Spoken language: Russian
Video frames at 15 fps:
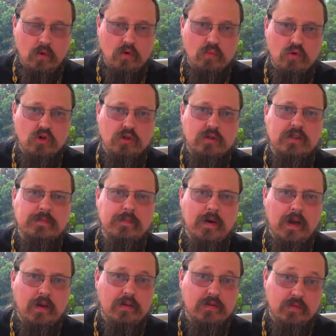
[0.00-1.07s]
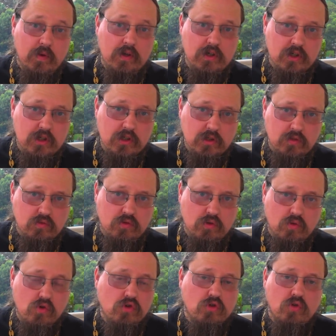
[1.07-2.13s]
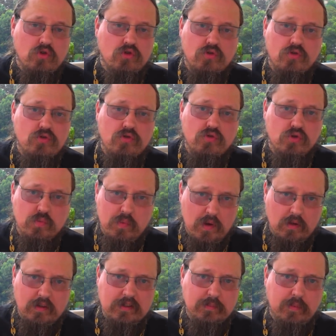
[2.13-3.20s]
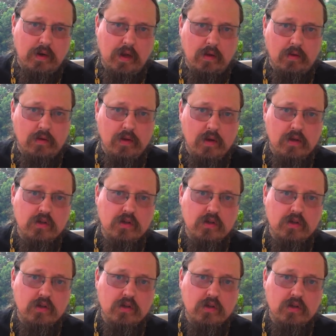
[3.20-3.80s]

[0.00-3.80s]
Он может исправить своей жизни все то, что еще не успел исправить,